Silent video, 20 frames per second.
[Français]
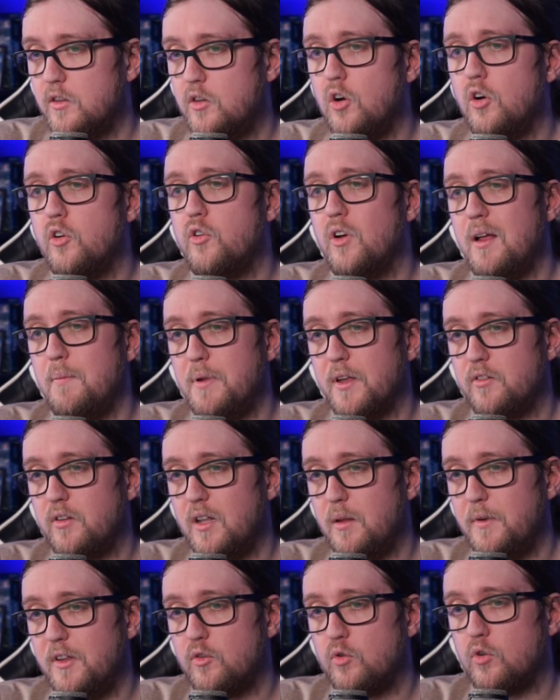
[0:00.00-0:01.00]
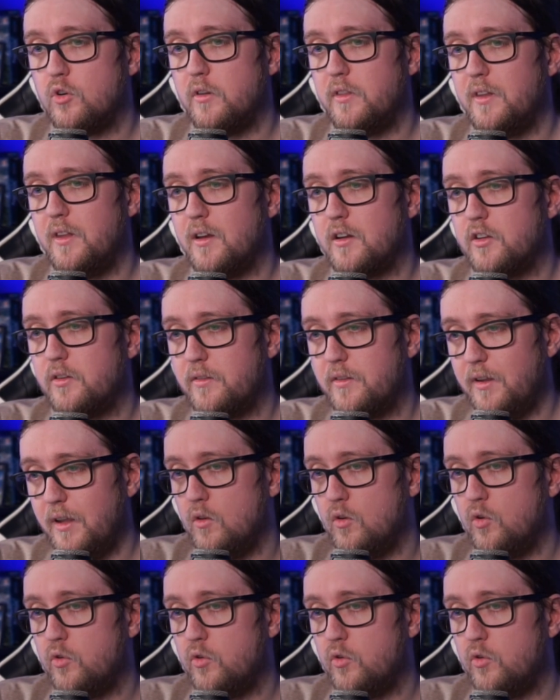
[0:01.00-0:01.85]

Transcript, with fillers: tant que la personne a bien son code d'accès.